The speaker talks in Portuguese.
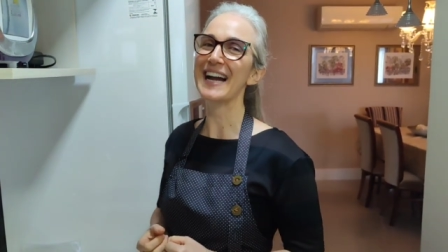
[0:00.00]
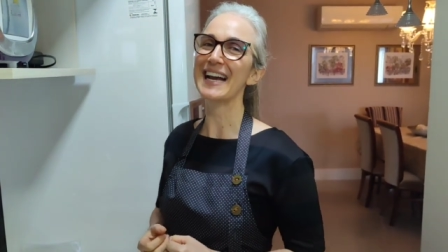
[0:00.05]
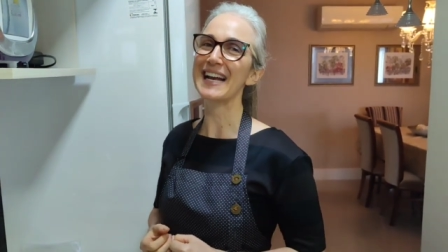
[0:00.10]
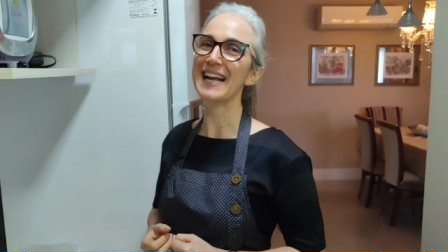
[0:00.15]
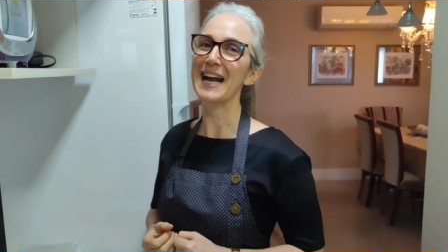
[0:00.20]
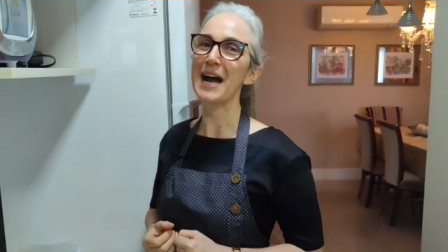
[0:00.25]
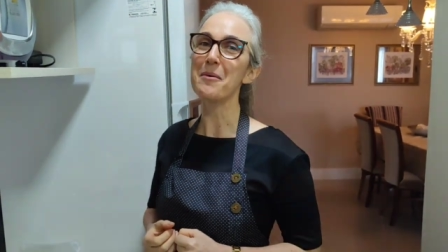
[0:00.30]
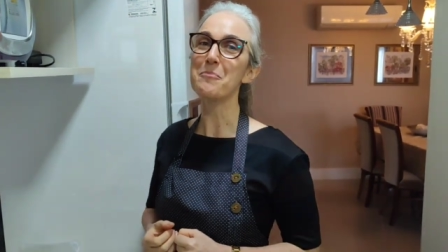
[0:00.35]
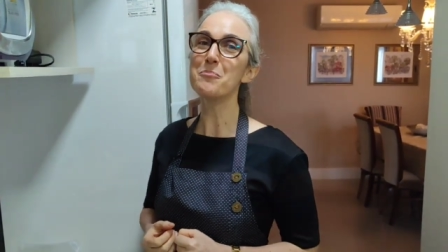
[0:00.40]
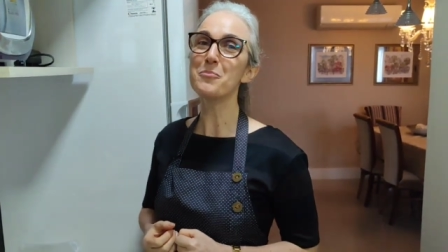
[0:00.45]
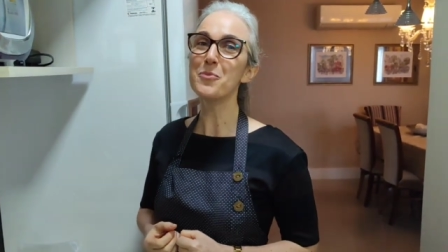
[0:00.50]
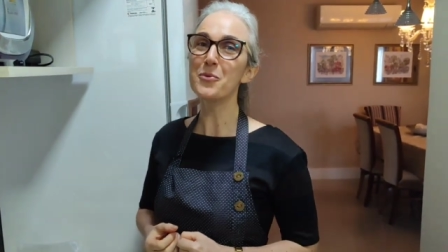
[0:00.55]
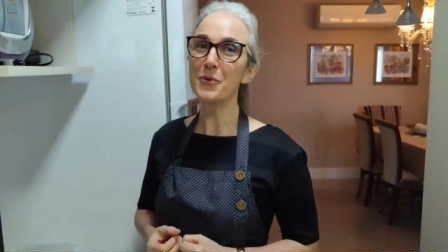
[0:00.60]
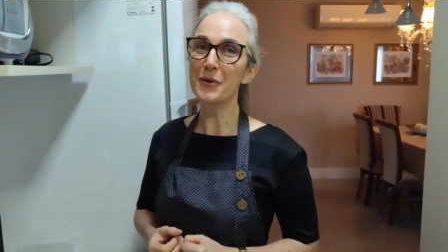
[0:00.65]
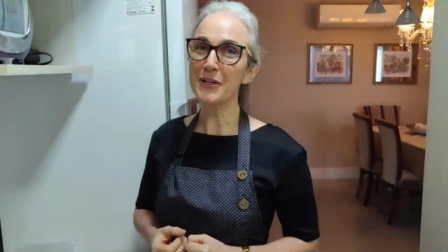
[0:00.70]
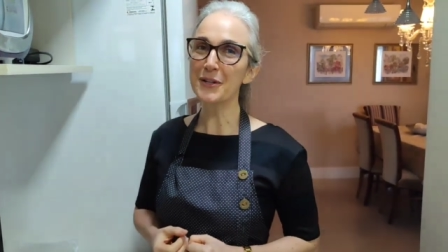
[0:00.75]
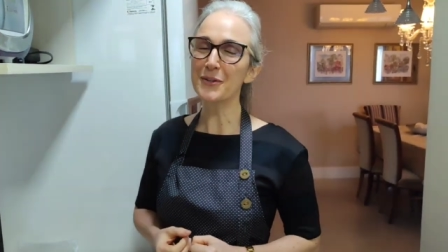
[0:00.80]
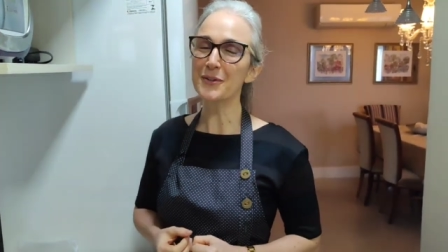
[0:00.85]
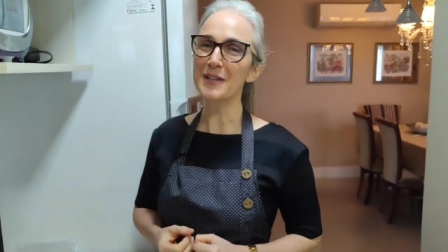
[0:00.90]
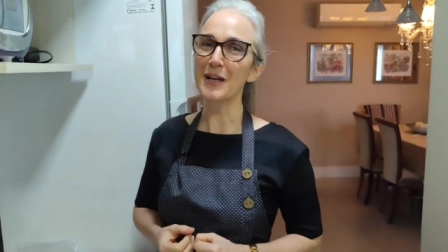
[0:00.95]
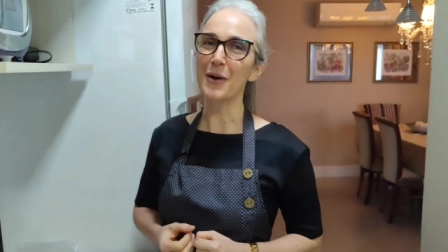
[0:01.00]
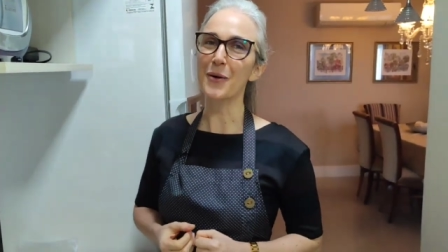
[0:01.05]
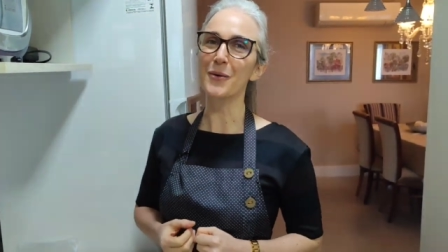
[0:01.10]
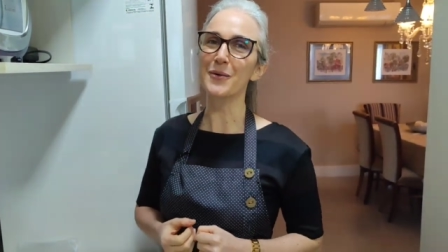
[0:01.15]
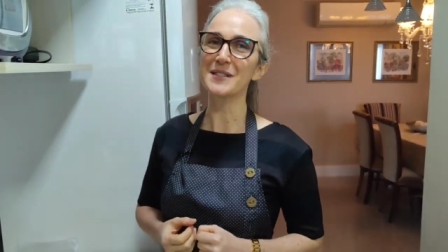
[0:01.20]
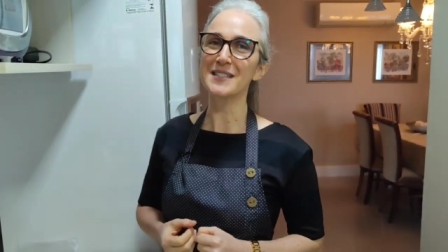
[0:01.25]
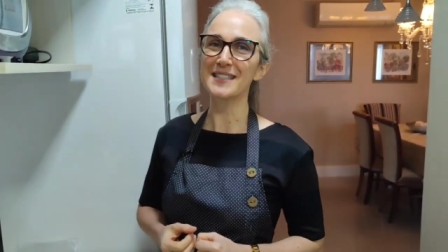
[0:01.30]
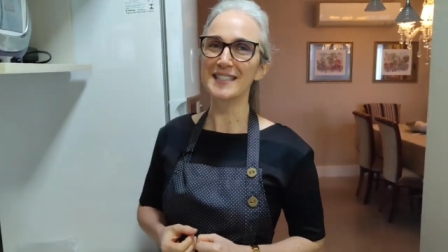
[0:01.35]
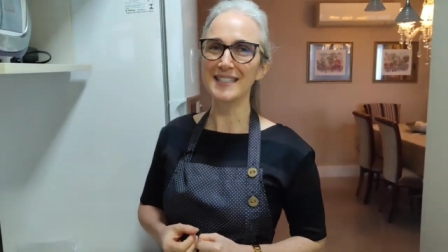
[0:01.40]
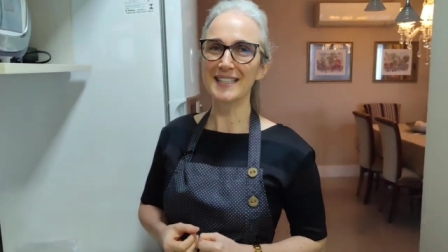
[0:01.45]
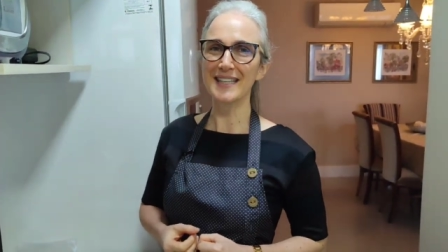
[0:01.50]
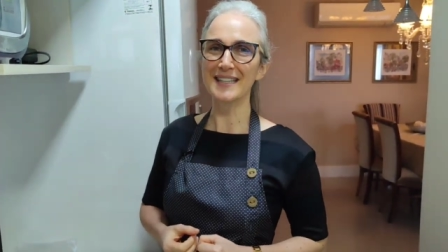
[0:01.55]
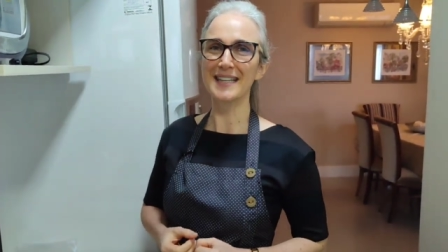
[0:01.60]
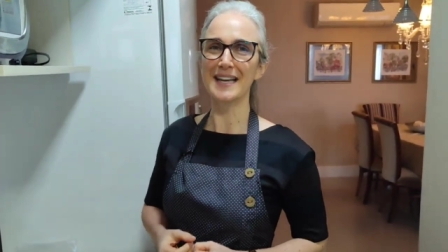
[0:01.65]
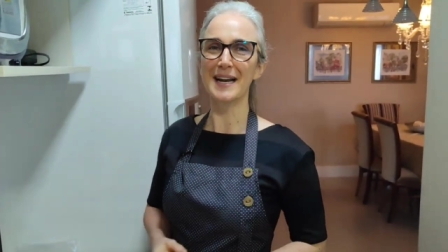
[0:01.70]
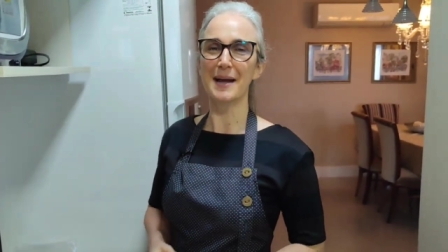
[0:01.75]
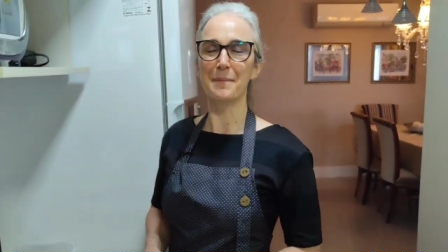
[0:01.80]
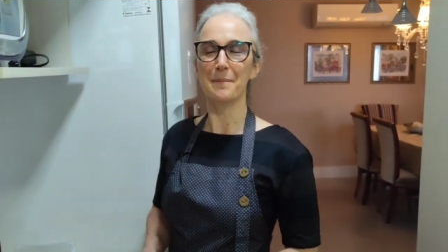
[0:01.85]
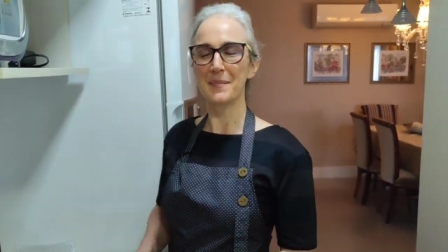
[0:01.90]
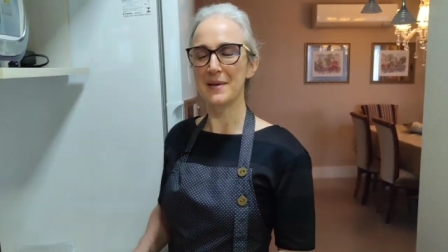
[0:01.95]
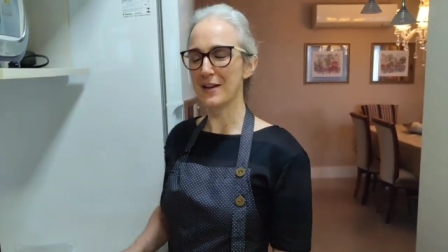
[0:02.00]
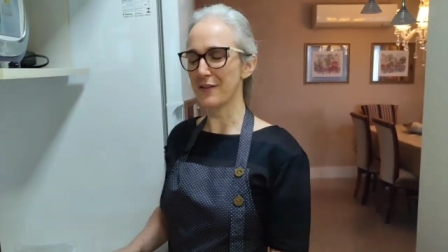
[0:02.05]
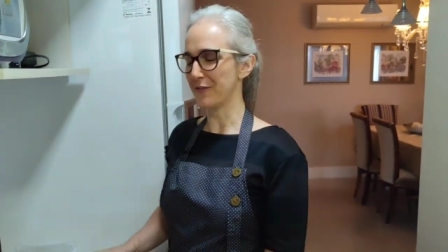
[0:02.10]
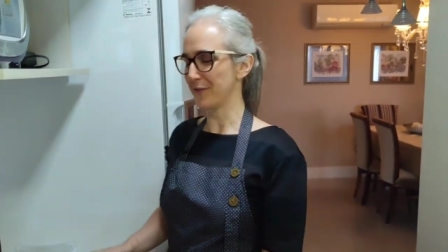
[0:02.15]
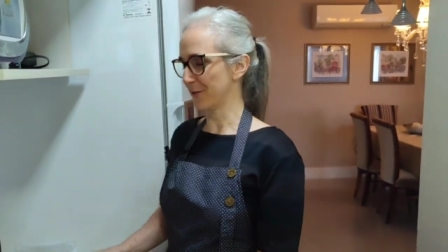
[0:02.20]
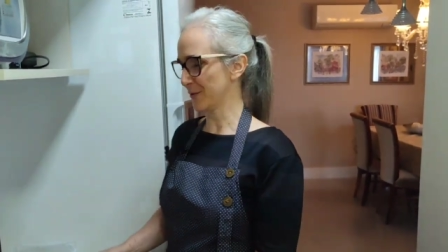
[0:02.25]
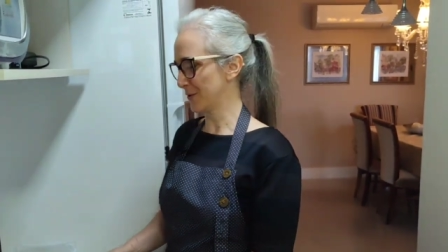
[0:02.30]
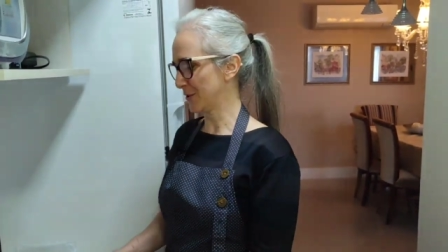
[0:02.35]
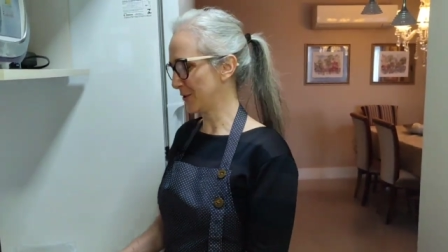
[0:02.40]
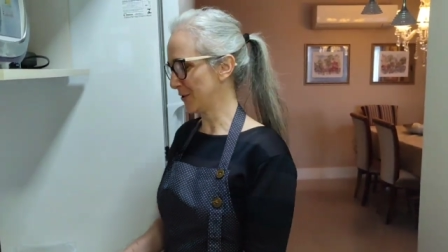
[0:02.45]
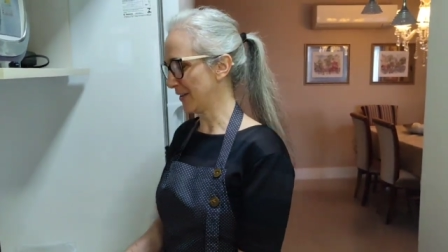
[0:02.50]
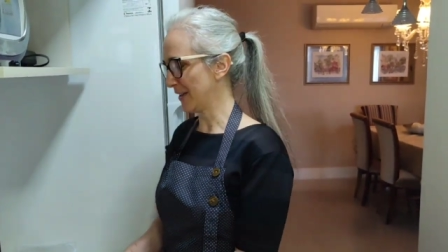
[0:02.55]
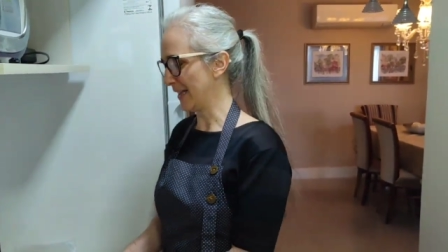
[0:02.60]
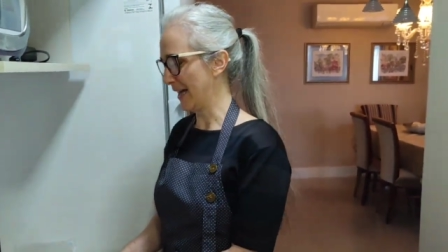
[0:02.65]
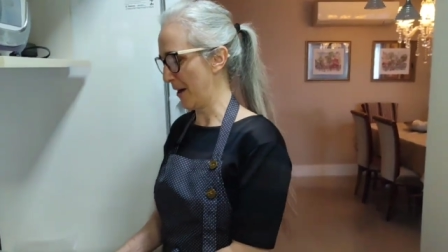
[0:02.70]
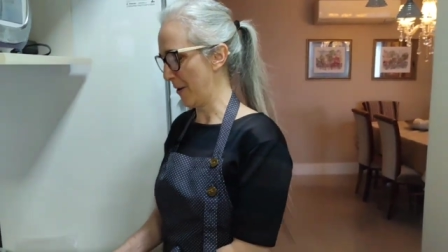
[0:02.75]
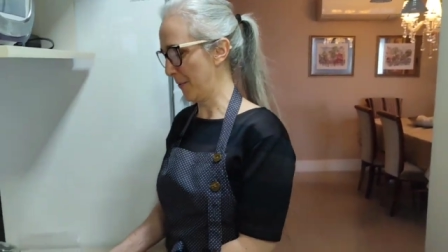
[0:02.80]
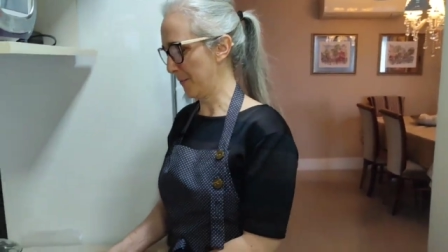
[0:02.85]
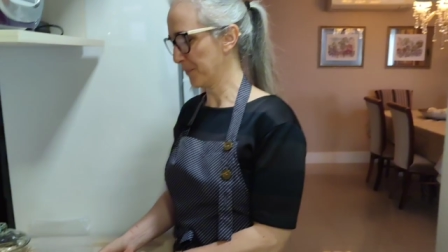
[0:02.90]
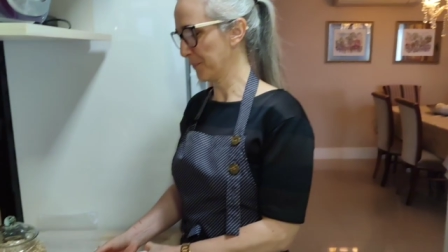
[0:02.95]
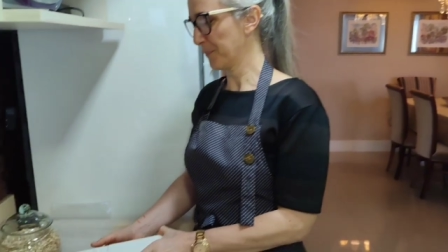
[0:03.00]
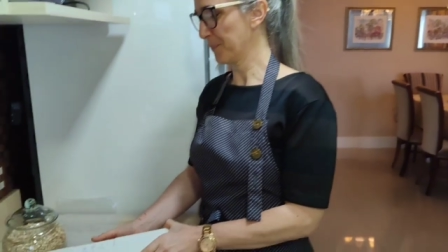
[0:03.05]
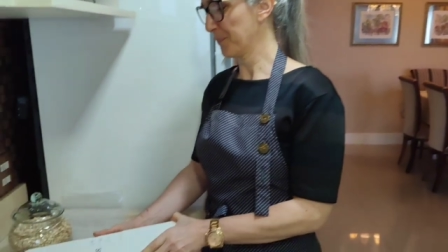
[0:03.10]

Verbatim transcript: agregar muito na cozinha terapia funcional.